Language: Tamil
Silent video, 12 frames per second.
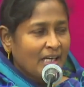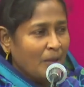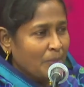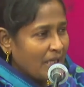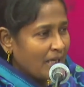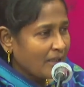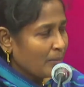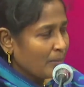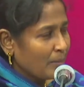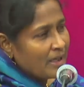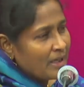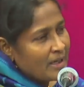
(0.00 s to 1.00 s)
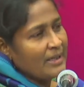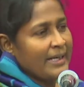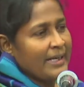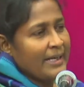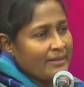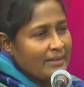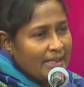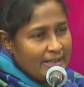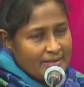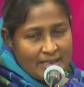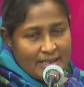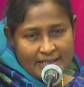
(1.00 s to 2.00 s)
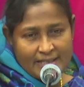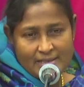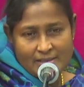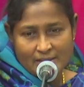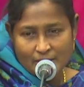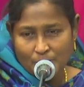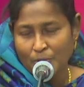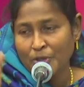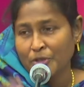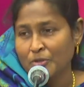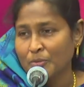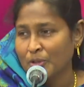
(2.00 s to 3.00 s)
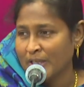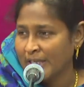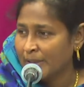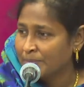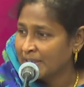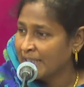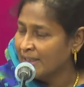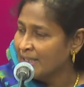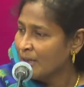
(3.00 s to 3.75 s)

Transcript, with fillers: அப்போ நான் அந்த மாறா அந்த இடத்துல இஸ்ரேல் தேசத்துக்கு போயிருக்கும் பொழுது எகிப்தில்